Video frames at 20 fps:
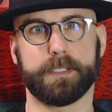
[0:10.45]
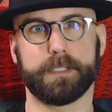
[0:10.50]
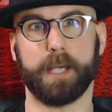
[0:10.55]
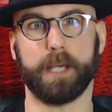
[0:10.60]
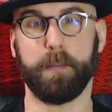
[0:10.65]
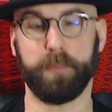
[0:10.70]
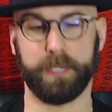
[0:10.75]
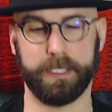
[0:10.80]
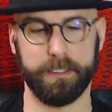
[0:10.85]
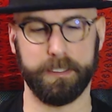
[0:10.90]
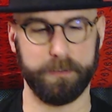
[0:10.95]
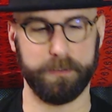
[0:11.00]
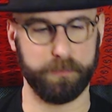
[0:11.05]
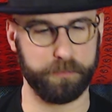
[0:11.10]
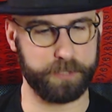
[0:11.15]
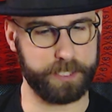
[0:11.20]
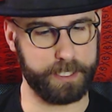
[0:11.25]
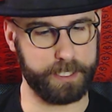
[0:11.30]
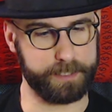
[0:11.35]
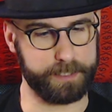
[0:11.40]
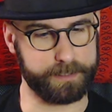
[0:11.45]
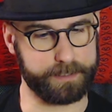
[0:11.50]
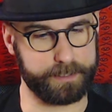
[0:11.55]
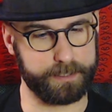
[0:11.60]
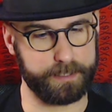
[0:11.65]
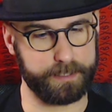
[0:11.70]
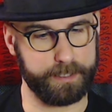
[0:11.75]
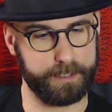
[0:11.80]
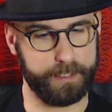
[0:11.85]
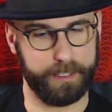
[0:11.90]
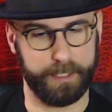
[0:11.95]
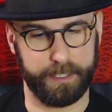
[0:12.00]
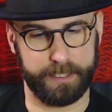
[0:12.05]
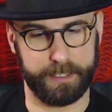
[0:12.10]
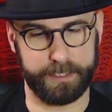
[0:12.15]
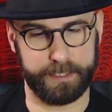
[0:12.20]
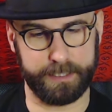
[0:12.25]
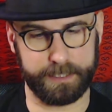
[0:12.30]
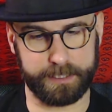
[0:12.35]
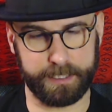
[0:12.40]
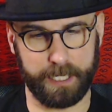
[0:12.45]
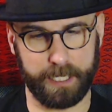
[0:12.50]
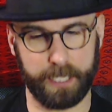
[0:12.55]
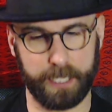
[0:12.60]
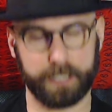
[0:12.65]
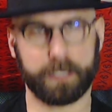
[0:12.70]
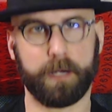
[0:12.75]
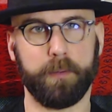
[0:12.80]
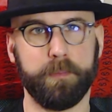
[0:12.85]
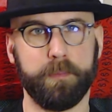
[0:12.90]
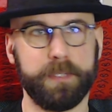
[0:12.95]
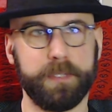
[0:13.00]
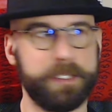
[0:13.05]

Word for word: april loot chest Sie ist da, kaum ein bisschen